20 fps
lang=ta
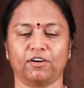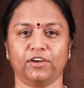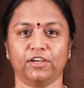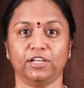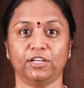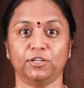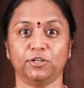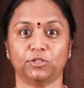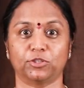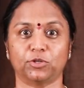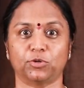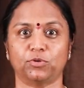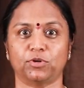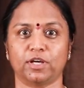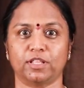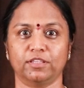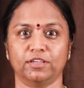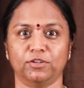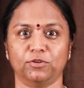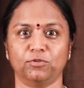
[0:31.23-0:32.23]
ஆயில்
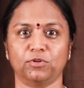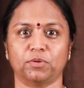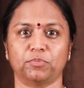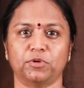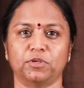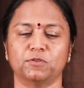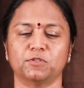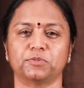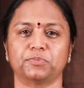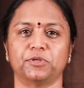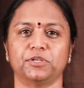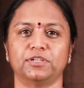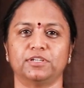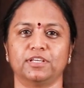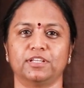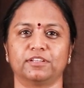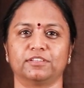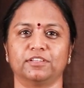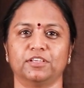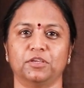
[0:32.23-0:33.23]
நிறுத்தக்கூடாது இன்னும் நம்ம யூஸ்
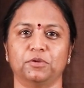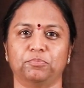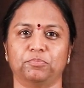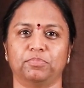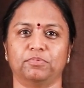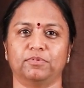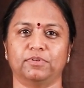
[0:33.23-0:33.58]
பண்ணிகிட்டே இருந்தால்